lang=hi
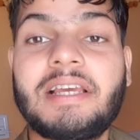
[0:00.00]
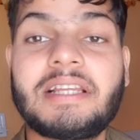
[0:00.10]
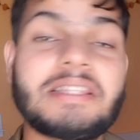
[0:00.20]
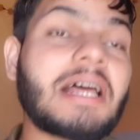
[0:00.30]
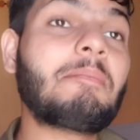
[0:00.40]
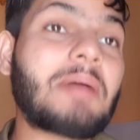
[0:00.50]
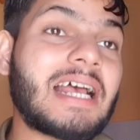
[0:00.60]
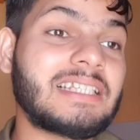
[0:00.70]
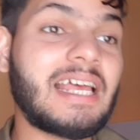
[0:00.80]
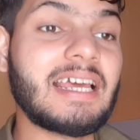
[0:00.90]
इतना
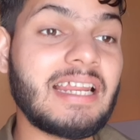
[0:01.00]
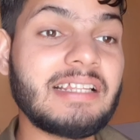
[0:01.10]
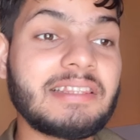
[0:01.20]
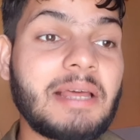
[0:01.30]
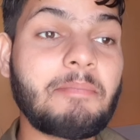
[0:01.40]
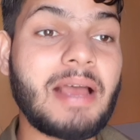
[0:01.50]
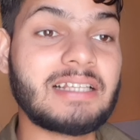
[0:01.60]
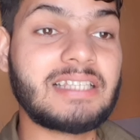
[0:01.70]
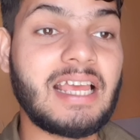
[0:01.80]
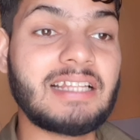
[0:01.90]
पैसा है ना इतना
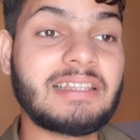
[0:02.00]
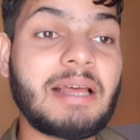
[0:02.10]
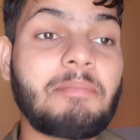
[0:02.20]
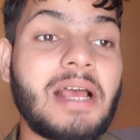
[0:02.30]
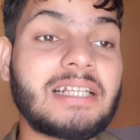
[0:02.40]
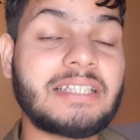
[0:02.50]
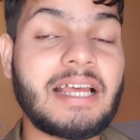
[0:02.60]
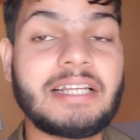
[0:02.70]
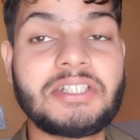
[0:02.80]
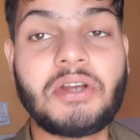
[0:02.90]
पैसा है इतना पैसा
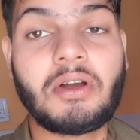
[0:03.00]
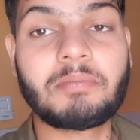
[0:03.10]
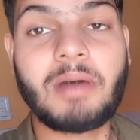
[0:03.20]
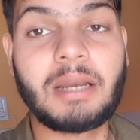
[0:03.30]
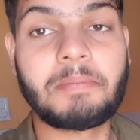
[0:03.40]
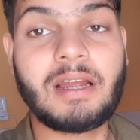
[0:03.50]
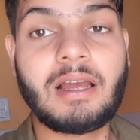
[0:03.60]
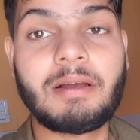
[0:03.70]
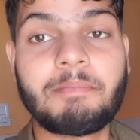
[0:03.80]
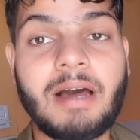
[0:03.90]
है स्टॉक
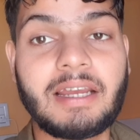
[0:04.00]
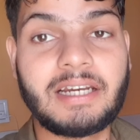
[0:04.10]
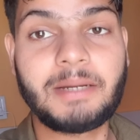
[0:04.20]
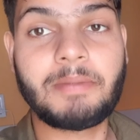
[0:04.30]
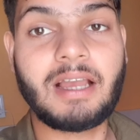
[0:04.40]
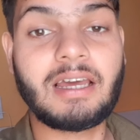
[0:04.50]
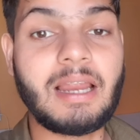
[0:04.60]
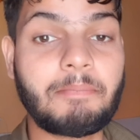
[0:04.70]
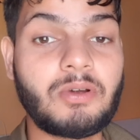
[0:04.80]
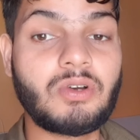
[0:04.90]
मार्केट में अगर
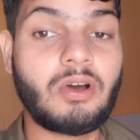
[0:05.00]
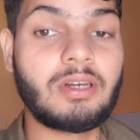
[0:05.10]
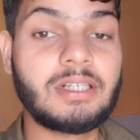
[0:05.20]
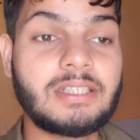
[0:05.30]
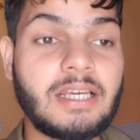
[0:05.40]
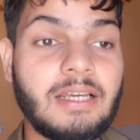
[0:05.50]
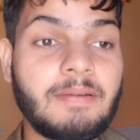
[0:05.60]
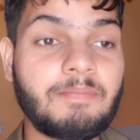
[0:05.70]
आपको नॉलेज है